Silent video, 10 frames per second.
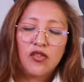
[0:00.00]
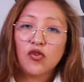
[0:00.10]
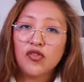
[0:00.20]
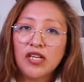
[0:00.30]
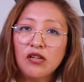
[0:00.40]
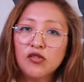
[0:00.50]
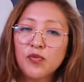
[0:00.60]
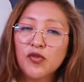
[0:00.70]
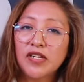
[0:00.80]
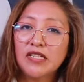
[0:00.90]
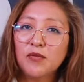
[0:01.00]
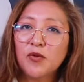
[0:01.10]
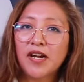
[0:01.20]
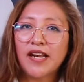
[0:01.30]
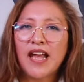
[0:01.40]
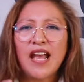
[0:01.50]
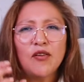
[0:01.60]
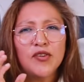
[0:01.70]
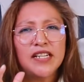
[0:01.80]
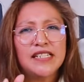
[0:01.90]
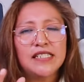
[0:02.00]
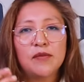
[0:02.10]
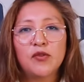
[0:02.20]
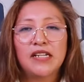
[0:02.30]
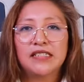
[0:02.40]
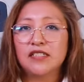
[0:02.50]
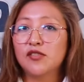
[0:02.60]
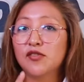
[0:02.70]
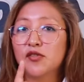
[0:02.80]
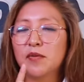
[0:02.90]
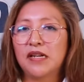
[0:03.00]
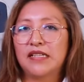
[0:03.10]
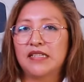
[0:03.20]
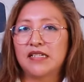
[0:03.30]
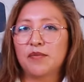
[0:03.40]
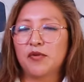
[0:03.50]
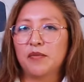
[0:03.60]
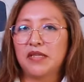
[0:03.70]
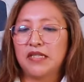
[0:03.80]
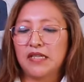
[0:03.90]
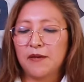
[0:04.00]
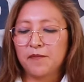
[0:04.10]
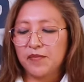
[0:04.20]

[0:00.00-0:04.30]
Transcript: donde ellos podrán dibujar algo que les llamó la atención sobre la tierra prometida.